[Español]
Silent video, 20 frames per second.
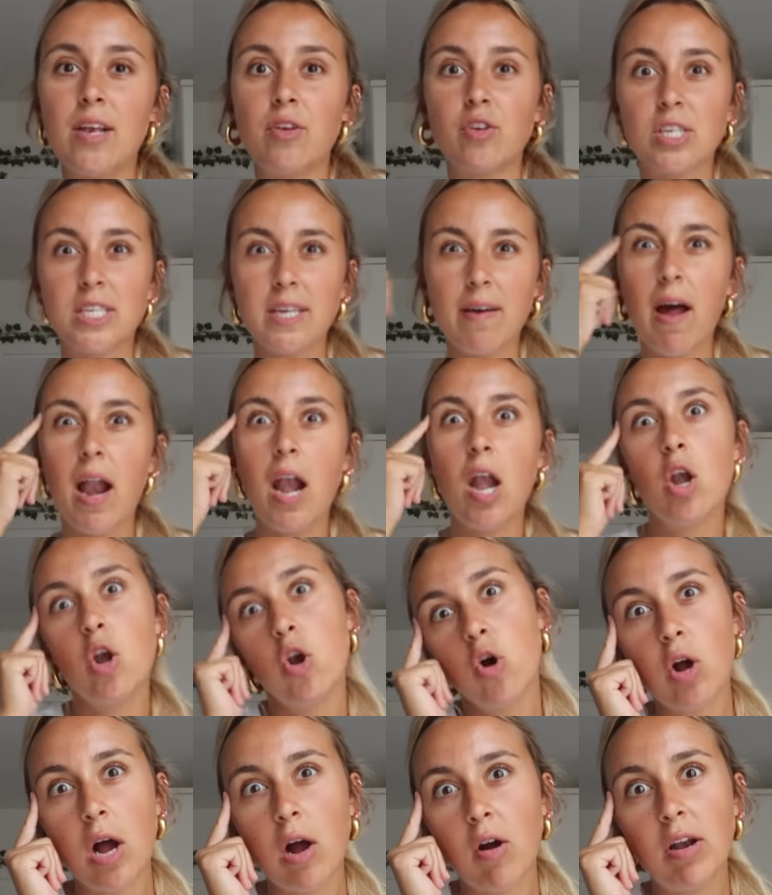años estaba
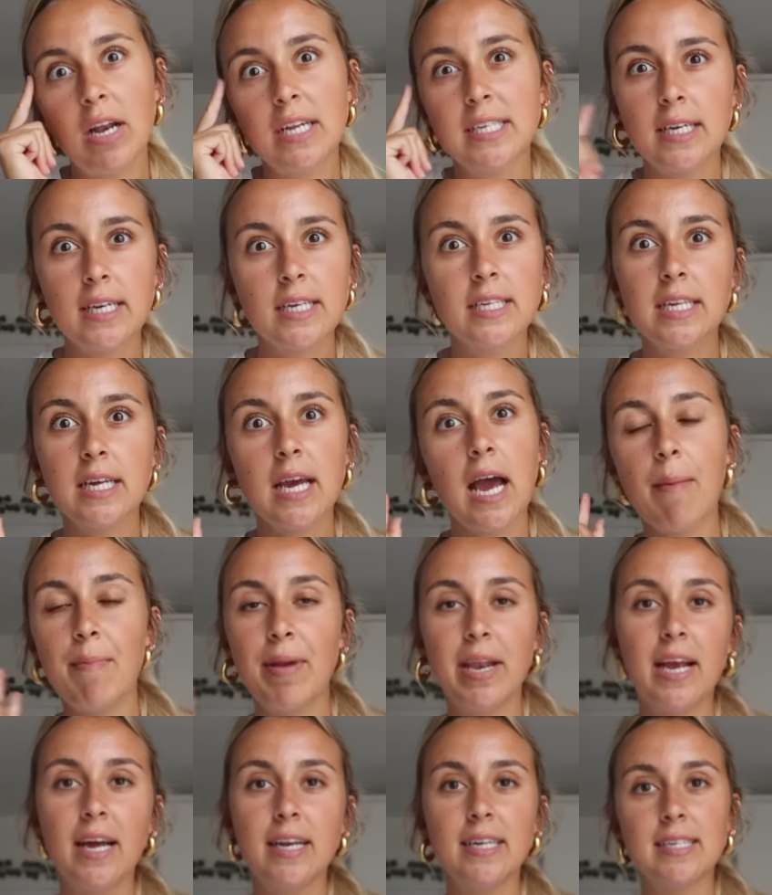loca con las series
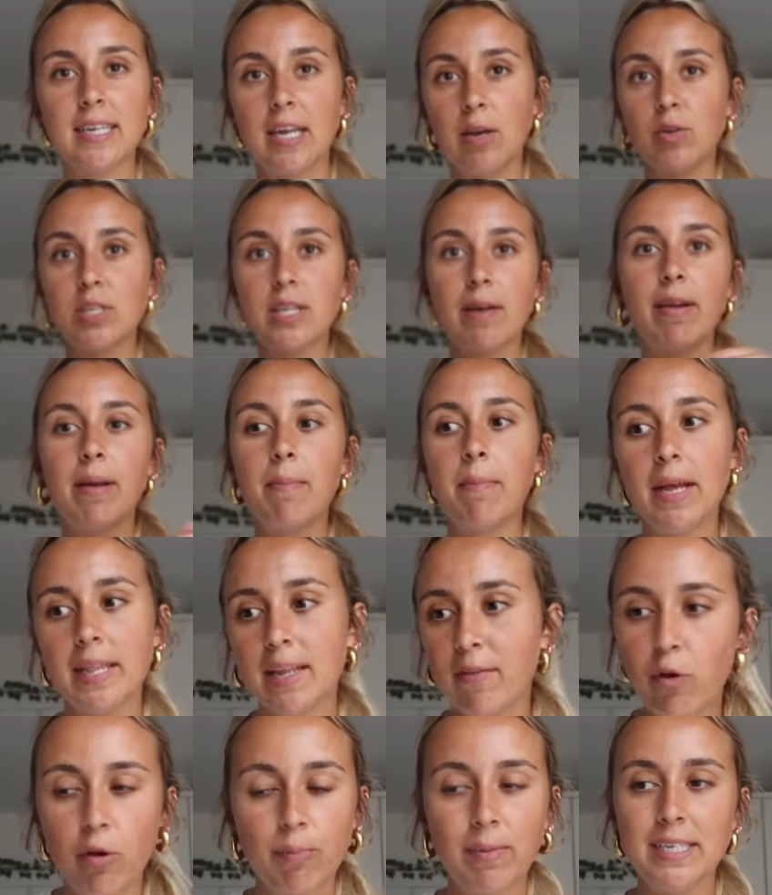americanas que no estaban en
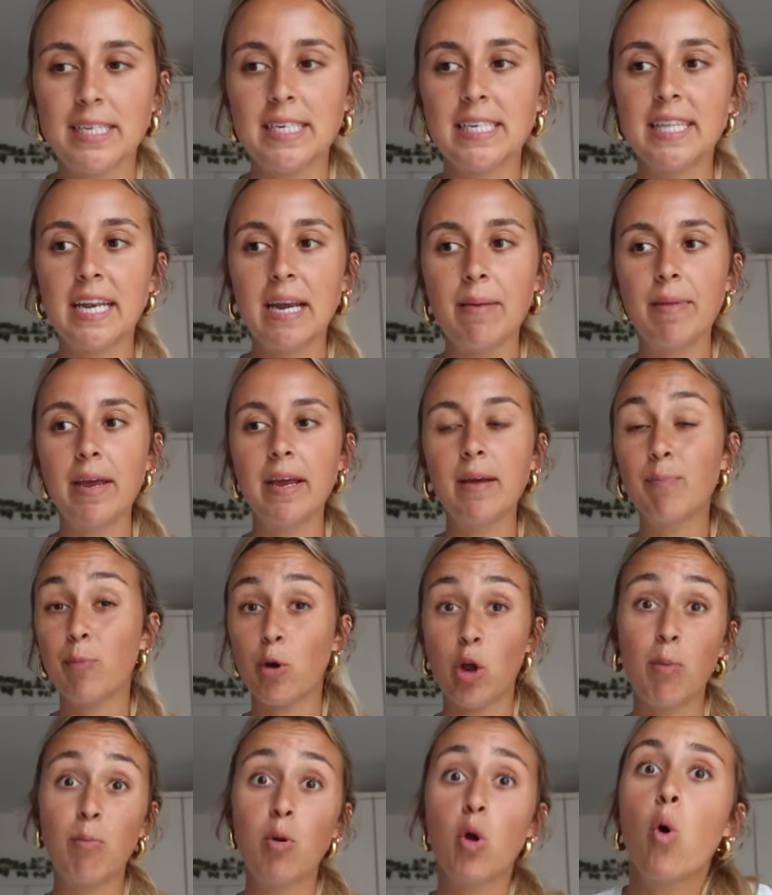plataformas de streaming,
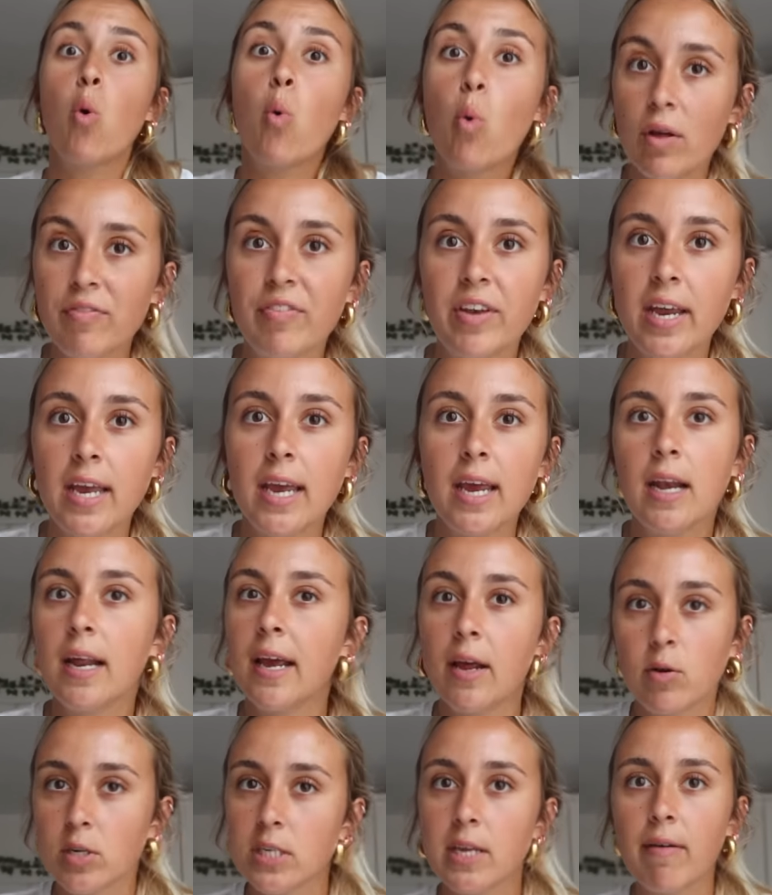por ejemplo One Tree Hill
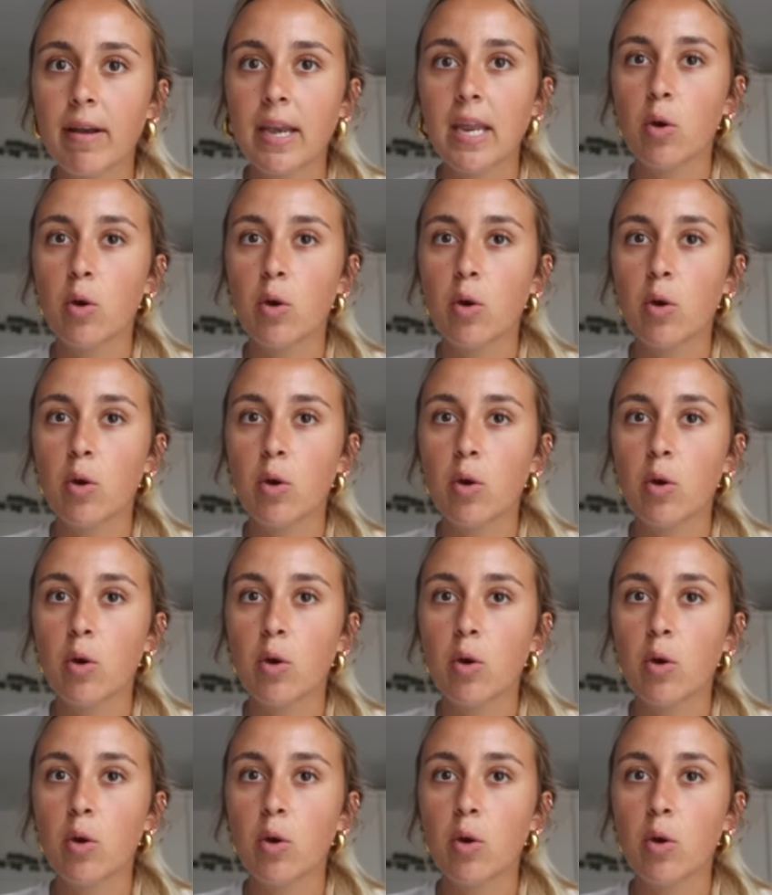que no estaba en